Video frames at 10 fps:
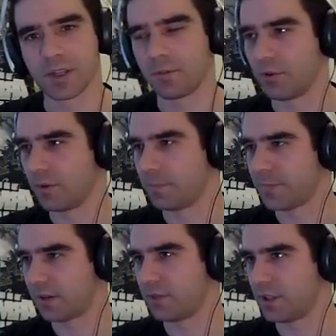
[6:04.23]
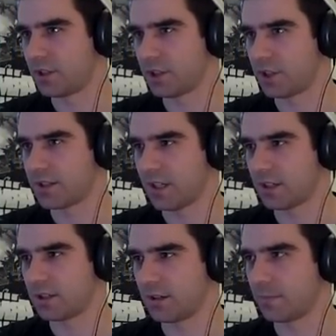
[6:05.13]
zajmują. Jak widzieliście
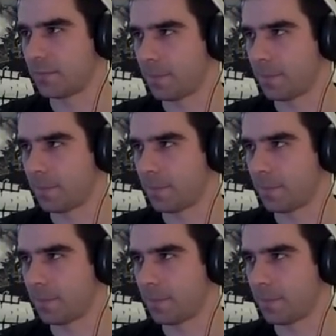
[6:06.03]
16,